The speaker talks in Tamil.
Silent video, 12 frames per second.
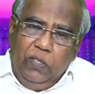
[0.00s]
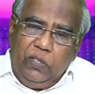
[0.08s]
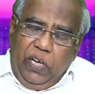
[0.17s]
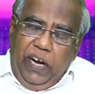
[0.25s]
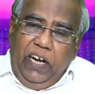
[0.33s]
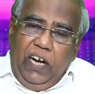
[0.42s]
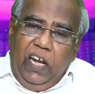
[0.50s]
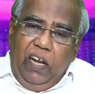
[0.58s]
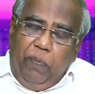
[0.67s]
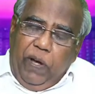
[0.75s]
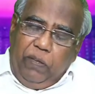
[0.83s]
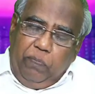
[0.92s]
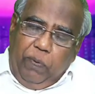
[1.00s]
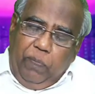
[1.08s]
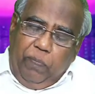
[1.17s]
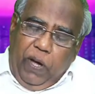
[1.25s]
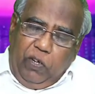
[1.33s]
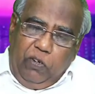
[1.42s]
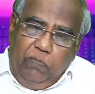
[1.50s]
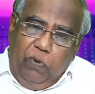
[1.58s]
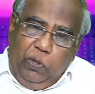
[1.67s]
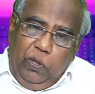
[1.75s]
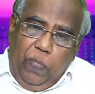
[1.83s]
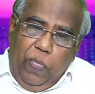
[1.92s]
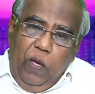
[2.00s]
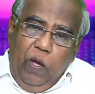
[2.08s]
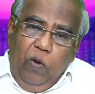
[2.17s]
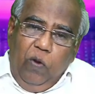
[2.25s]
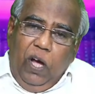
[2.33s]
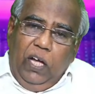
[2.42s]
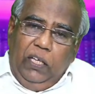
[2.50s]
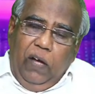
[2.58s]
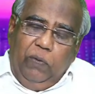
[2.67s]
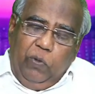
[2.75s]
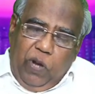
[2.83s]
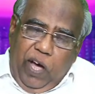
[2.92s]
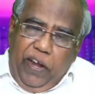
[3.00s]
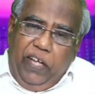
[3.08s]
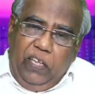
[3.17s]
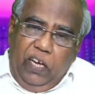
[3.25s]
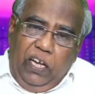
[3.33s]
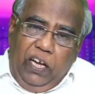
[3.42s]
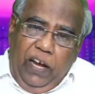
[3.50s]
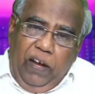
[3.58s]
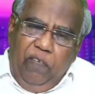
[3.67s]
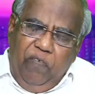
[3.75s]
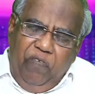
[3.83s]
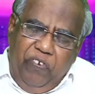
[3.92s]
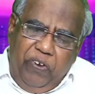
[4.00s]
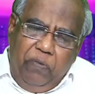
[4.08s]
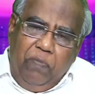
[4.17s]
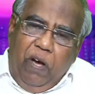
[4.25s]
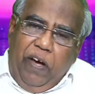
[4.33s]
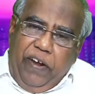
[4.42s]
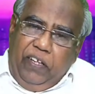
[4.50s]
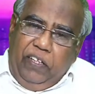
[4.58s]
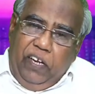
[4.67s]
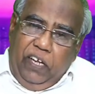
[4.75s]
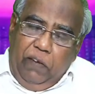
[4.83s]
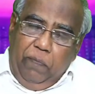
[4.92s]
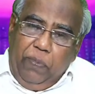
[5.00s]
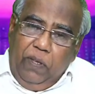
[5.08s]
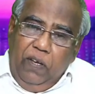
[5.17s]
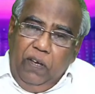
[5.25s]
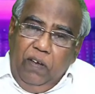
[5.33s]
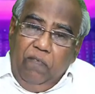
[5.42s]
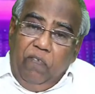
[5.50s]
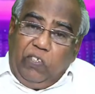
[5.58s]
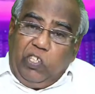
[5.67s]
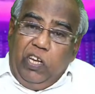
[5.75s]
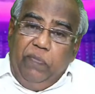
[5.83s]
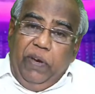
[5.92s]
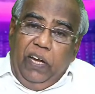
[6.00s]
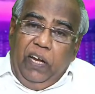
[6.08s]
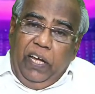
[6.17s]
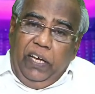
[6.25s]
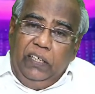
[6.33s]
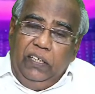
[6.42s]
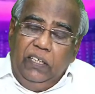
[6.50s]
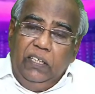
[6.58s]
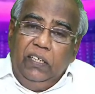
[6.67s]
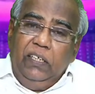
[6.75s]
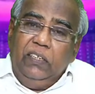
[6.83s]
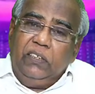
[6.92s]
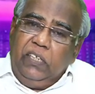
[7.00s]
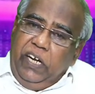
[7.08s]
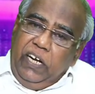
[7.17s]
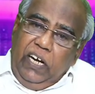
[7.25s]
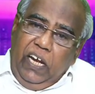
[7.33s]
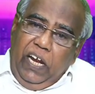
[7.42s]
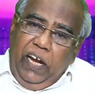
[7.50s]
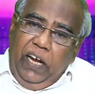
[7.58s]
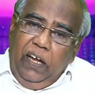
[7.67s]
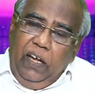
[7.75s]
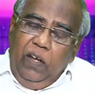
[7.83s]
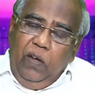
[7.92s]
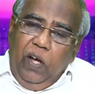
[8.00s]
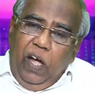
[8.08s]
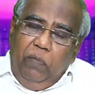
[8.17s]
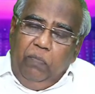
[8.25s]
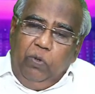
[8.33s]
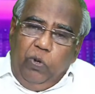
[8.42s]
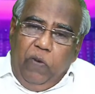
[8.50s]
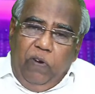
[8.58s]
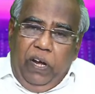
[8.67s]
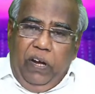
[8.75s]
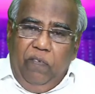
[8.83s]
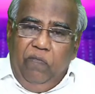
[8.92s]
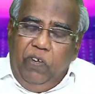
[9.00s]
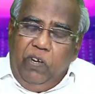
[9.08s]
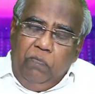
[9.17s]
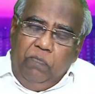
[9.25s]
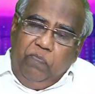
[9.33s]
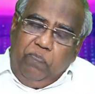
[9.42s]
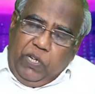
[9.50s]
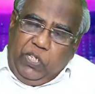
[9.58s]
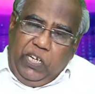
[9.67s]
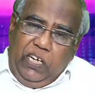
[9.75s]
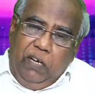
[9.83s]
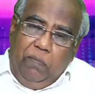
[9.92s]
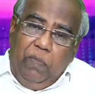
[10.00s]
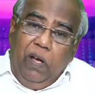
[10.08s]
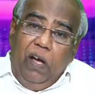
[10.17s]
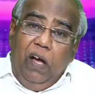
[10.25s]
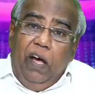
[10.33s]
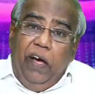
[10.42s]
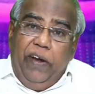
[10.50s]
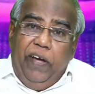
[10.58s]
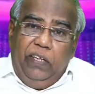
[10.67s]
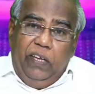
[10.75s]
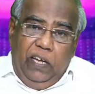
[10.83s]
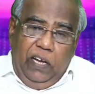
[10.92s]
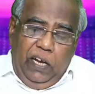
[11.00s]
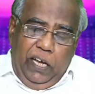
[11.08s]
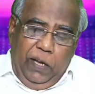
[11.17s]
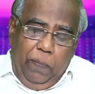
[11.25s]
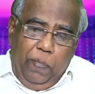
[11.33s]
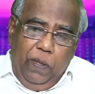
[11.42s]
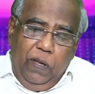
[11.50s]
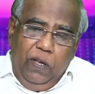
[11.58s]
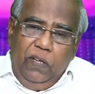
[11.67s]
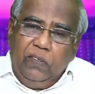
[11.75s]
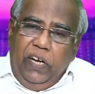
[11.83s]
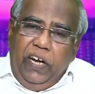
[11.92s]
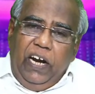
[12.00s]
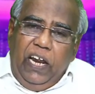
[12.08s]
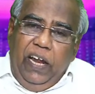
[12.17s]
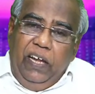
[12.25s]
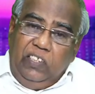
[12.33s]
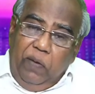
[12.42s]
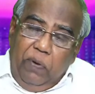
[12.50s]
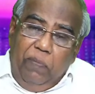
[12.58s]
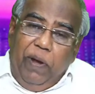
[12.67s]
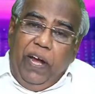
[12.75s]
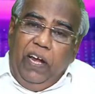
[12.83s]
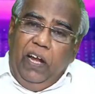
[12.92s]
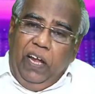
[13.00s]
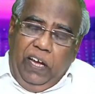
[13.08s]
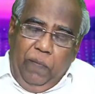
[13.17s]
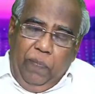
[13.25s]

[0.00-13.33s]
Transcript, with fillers: சில இடங்களில் பார்க்கும்போது அதாவது ஒரு ஆராதனையிலே வெறும் ஆராதனை வசனமே இல்லை சில இடங்களிலே அன்புக்குரியவர்களே வெறும் பிரசங்கம் ஆராதனை இல்லை சுரங்களிலே ஜபமே இல்லை